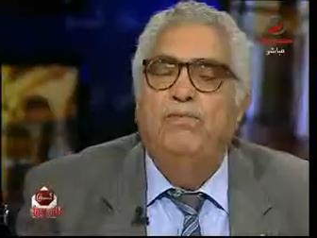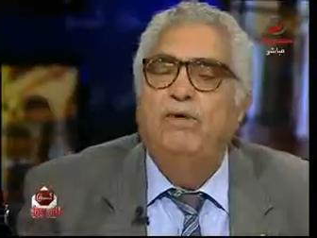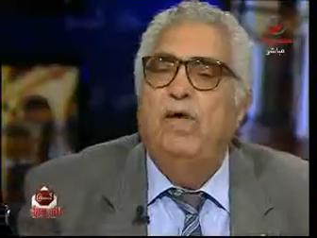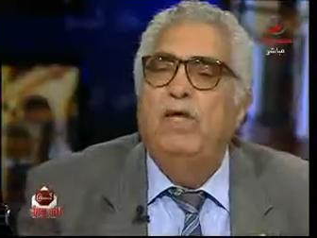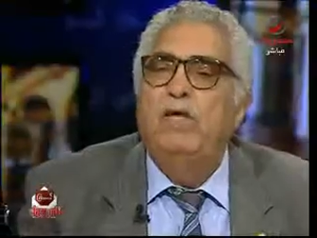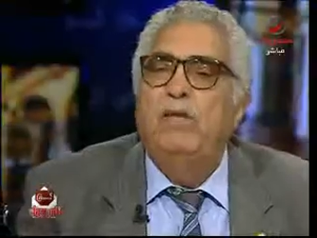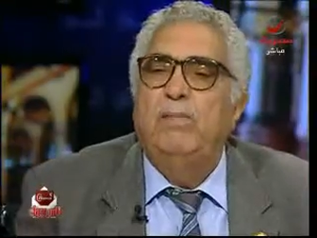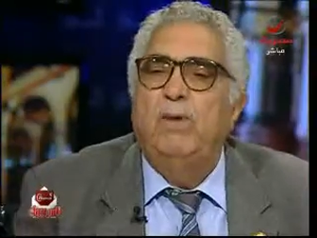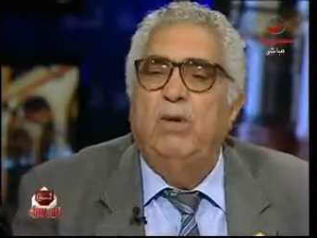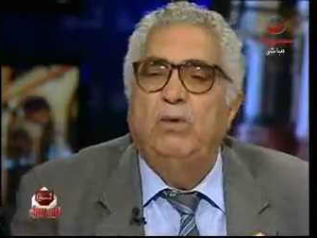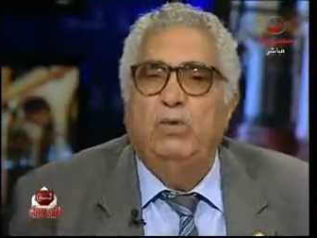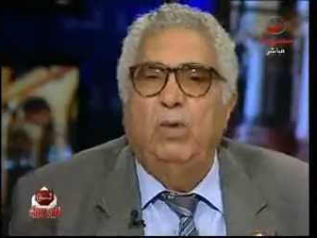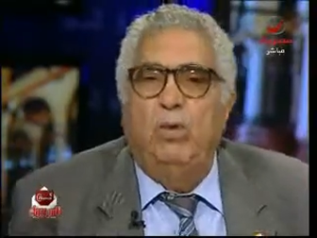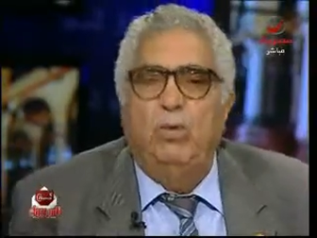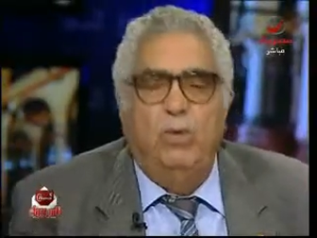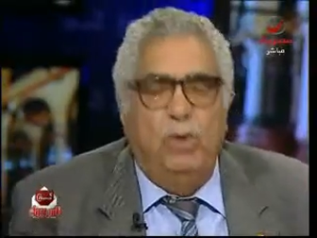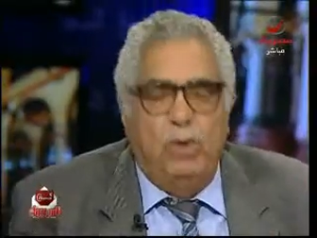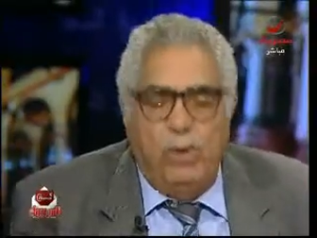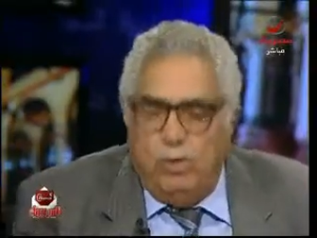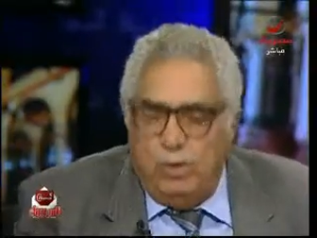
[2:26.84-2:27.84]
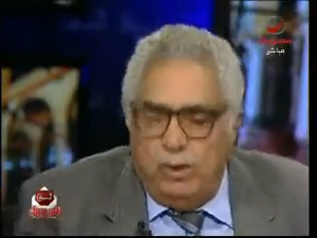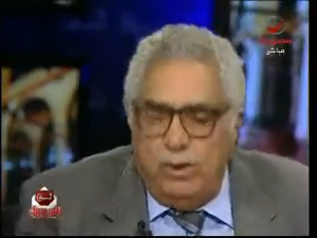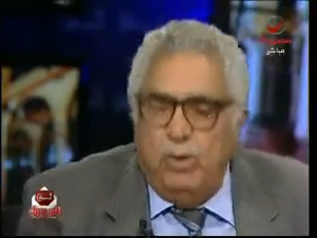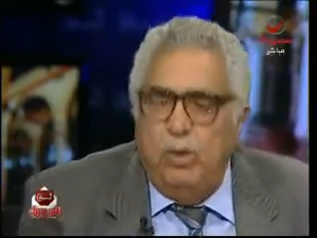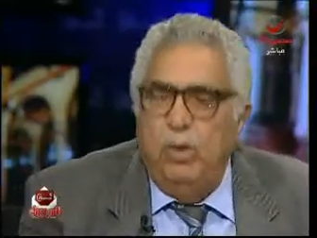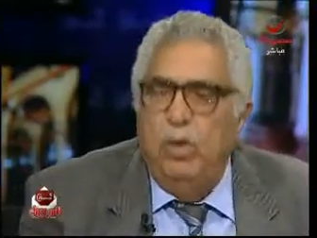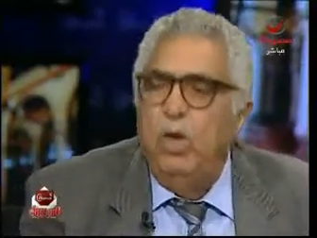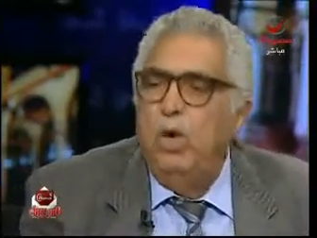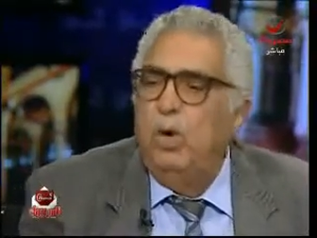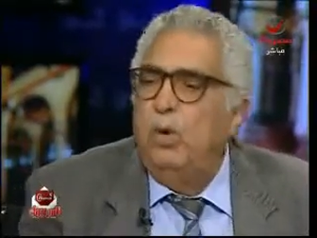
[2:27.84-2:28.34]
وفي اي موضوع و... و...
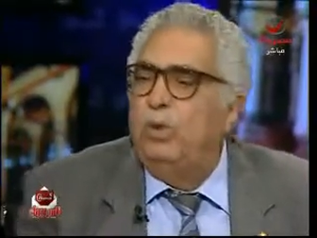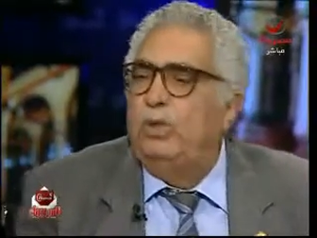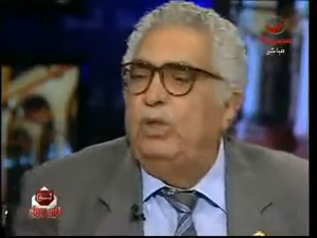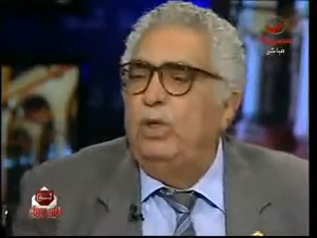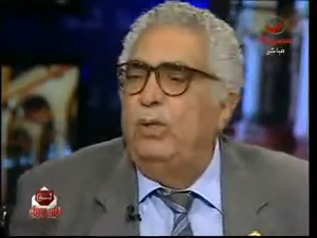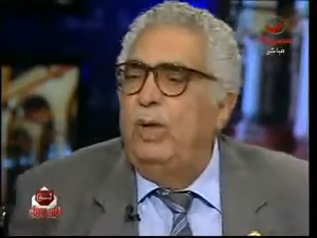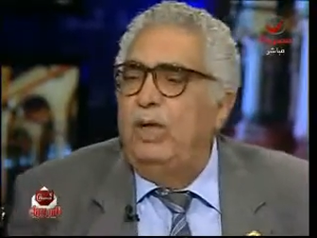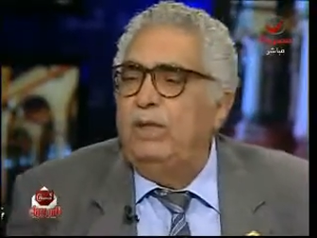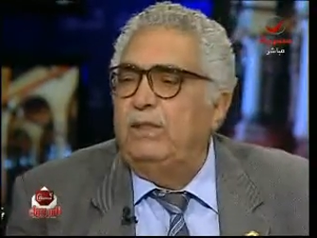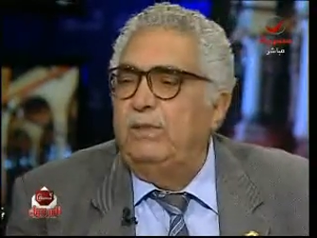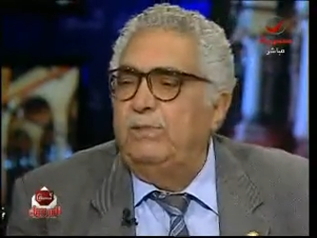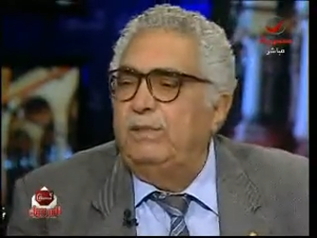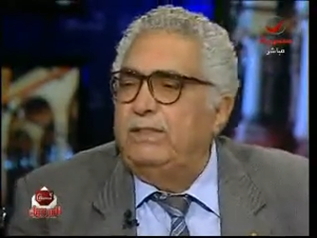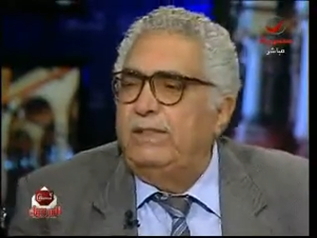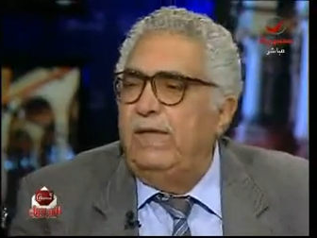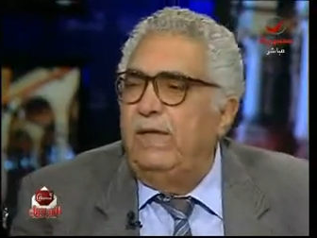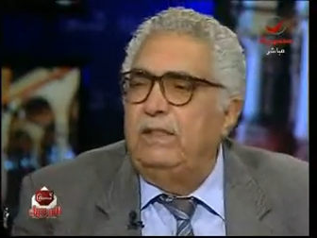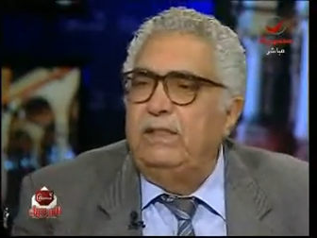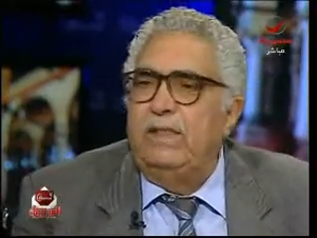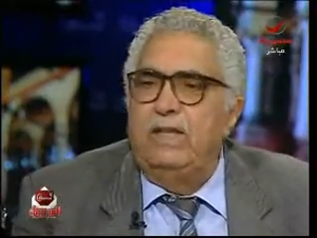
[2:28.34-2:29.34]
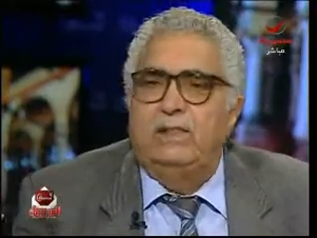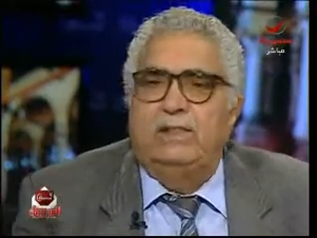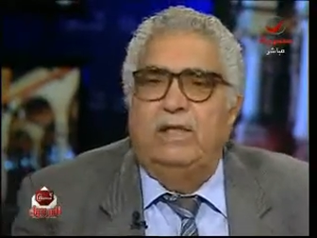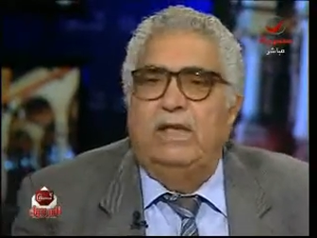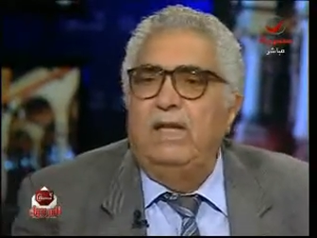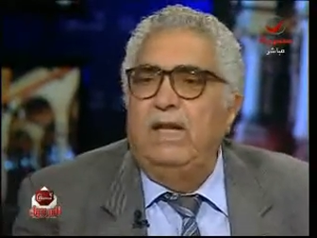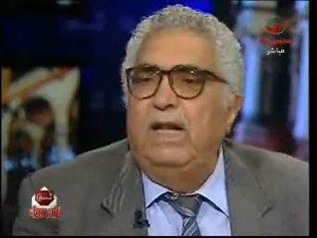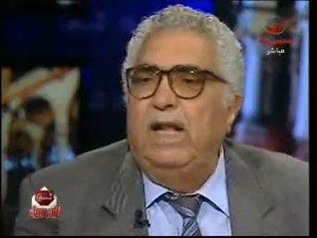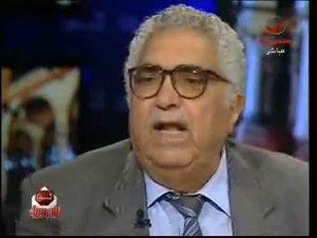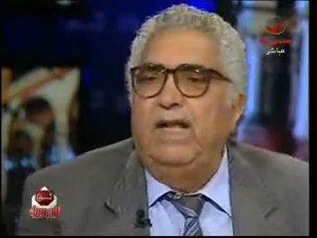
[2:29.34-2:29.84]
ودلوقتي مستعد
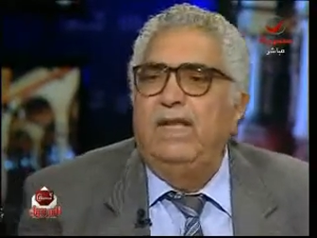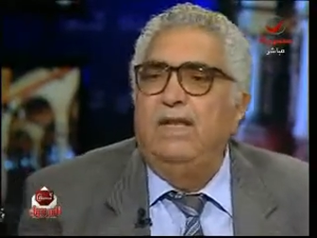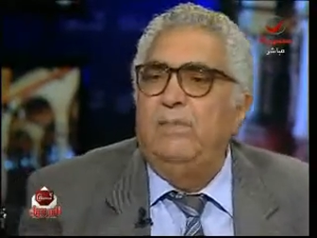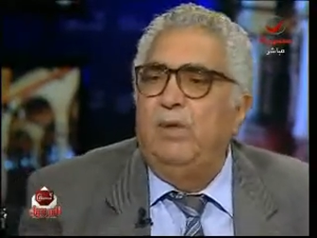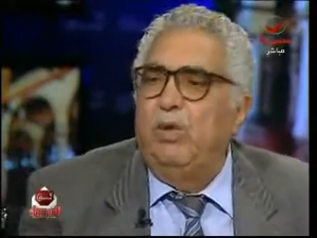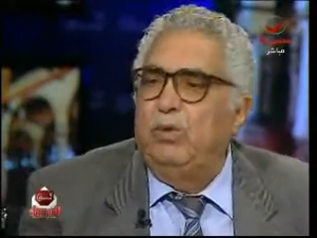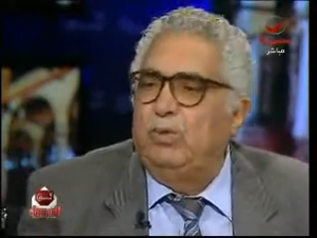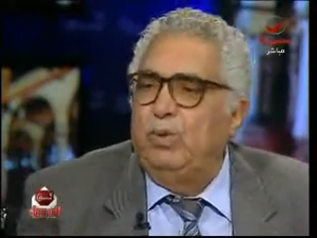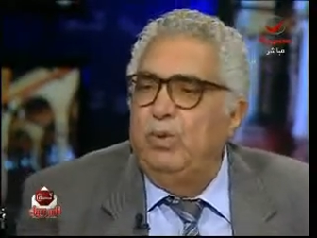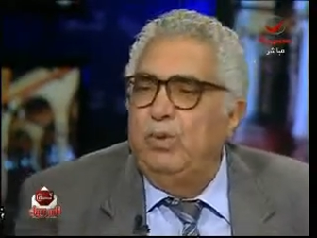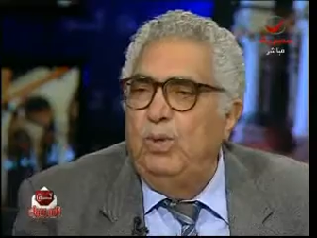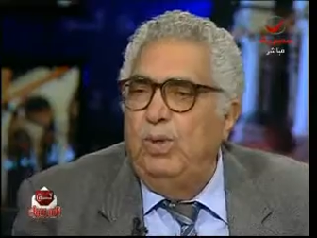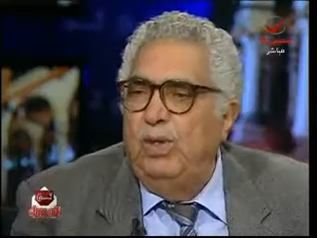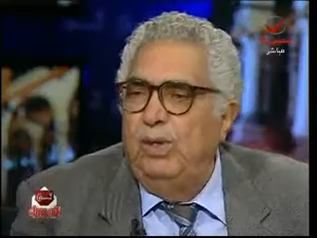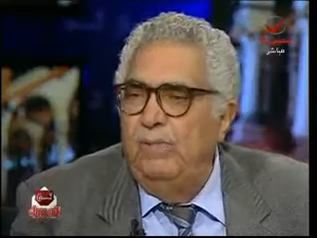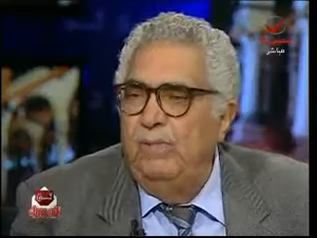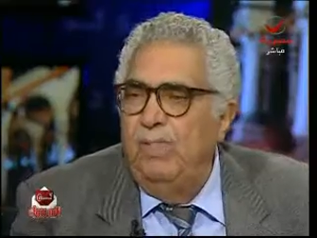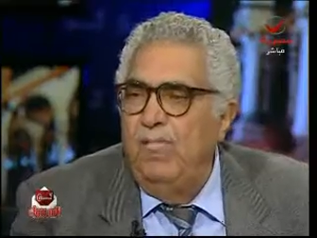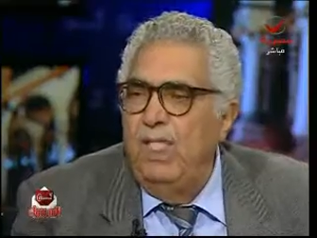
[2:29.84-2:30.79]
اختاري لي اي موضوع